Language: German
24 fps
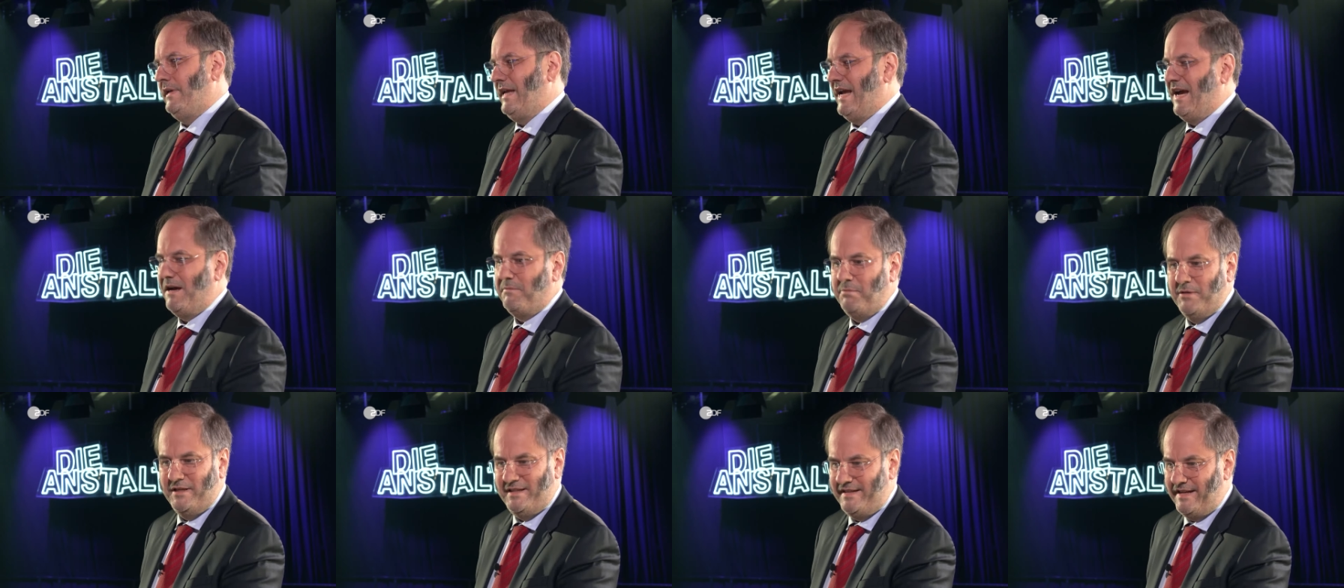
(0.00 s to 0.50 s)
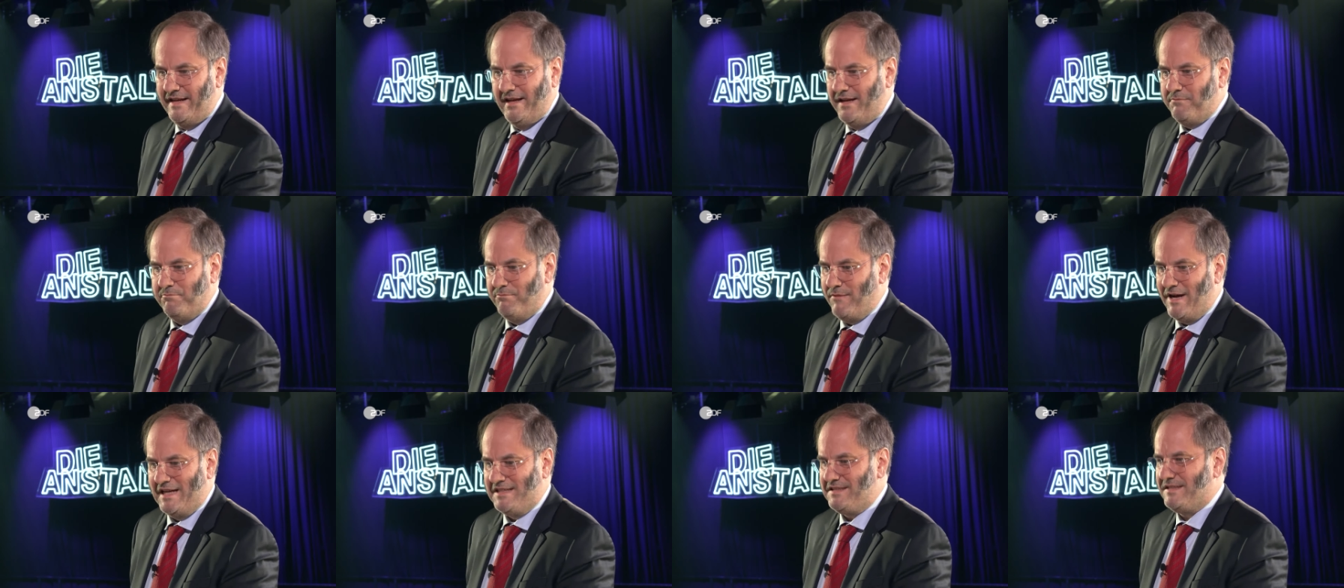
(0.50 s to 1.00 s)
Ja, aber der
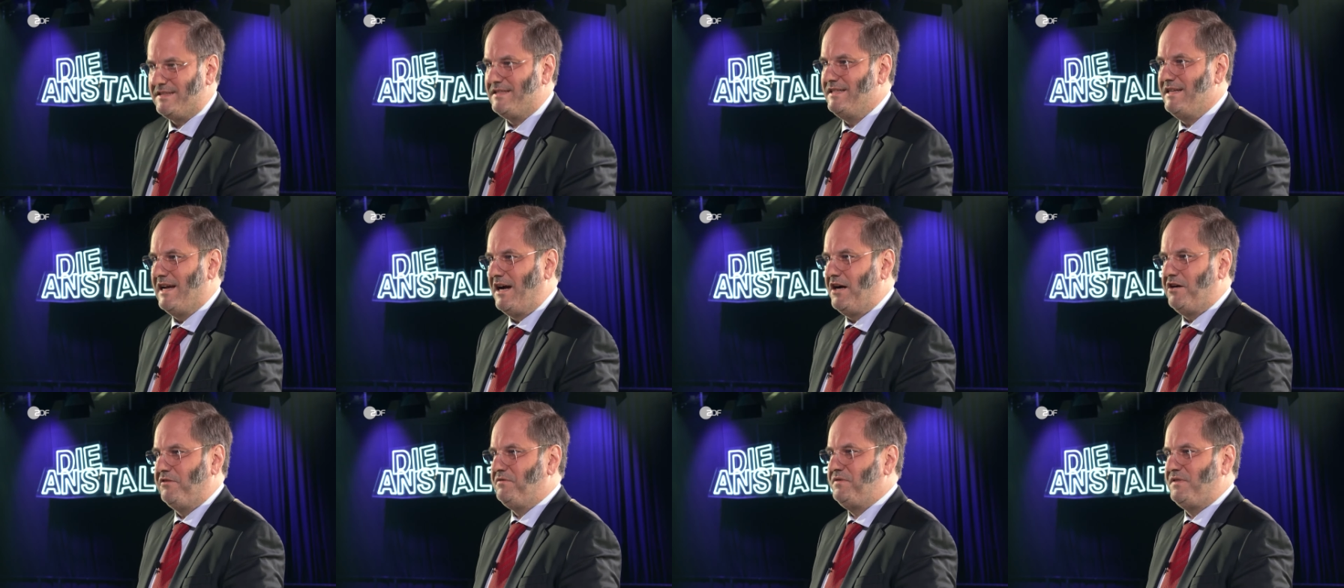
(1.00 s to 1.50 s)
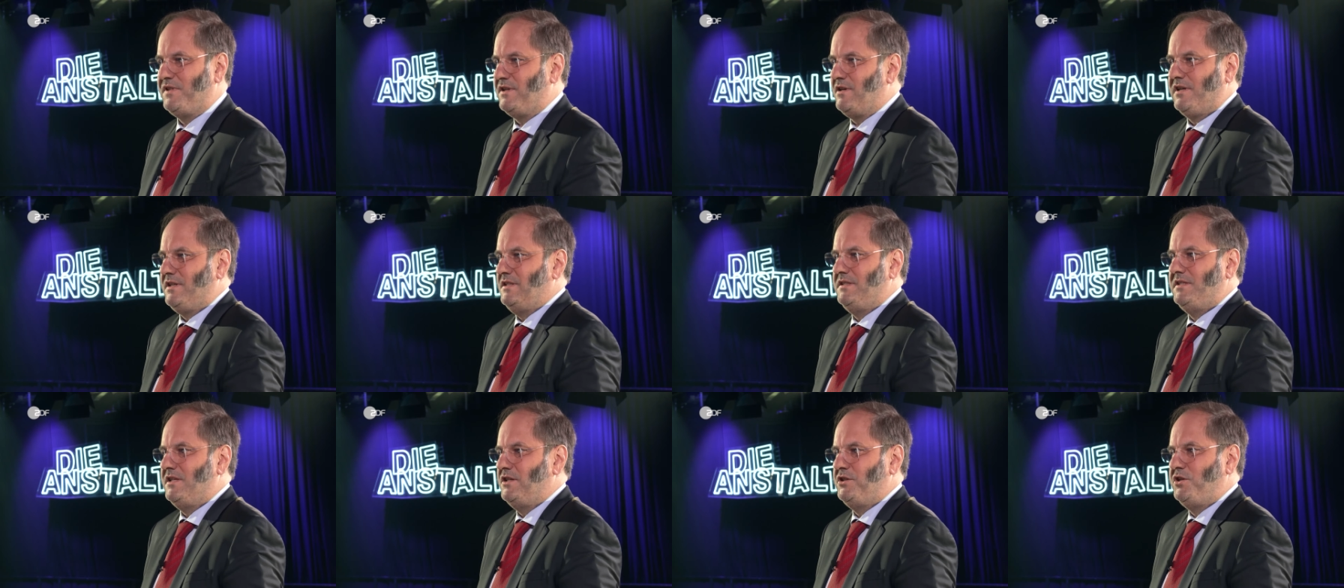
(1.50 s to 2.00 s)

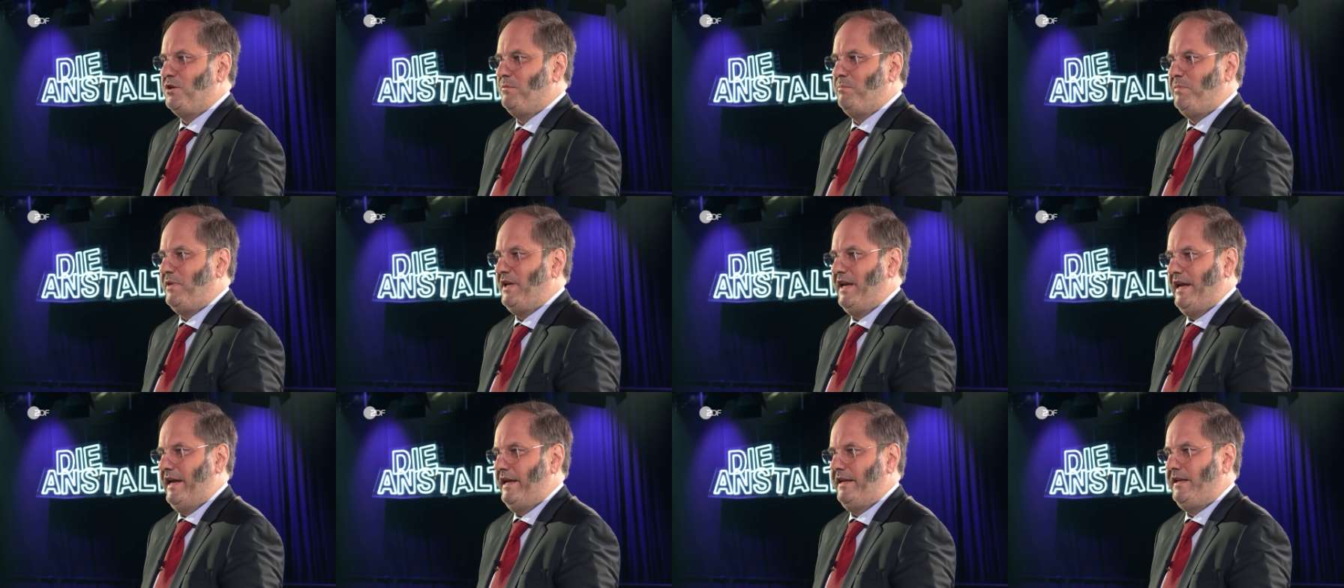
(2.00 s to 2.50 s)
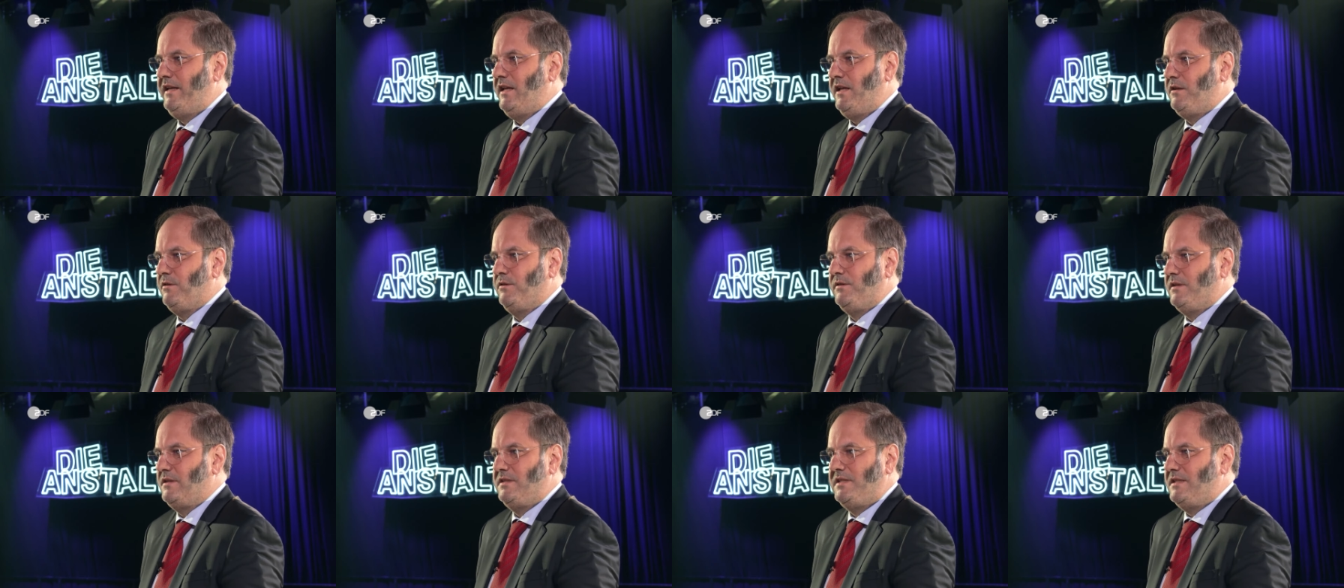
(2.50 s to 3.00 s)
Maskenauftrag ist ja schon beendet
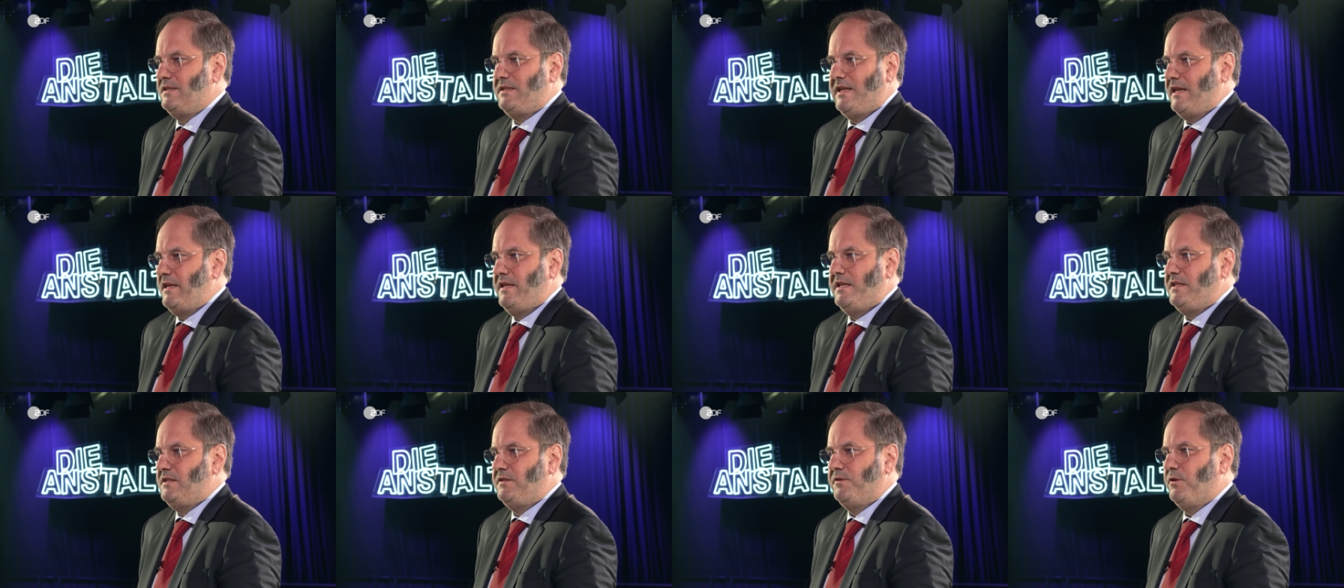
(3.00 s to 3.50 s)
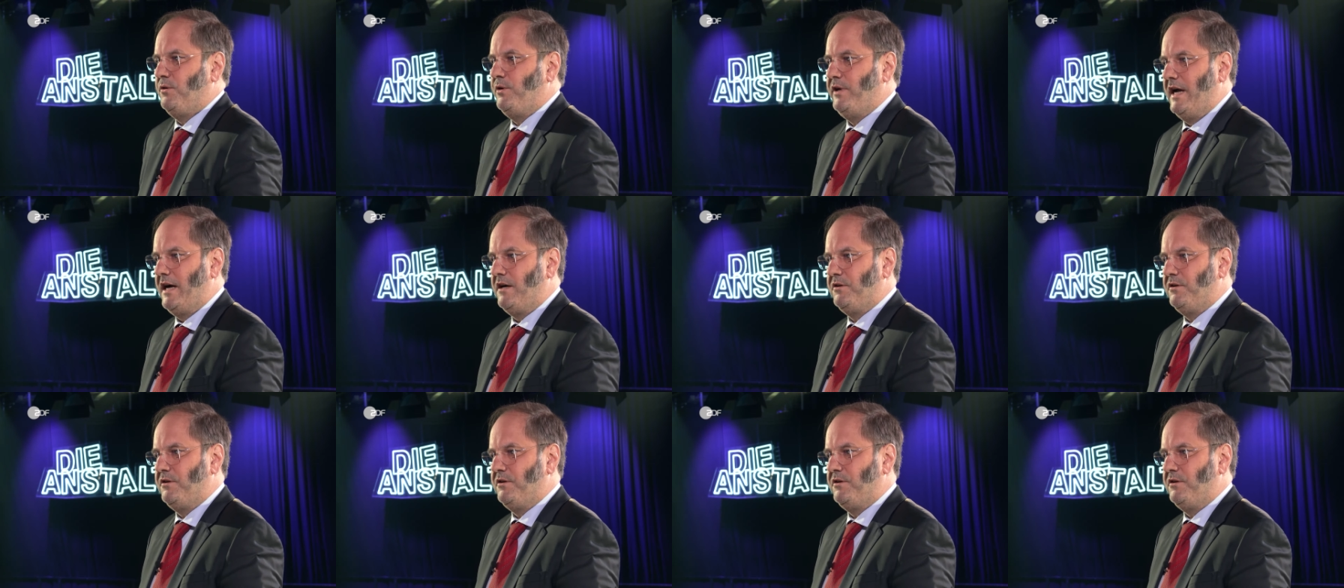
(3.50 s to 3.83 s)
und es ist alles neu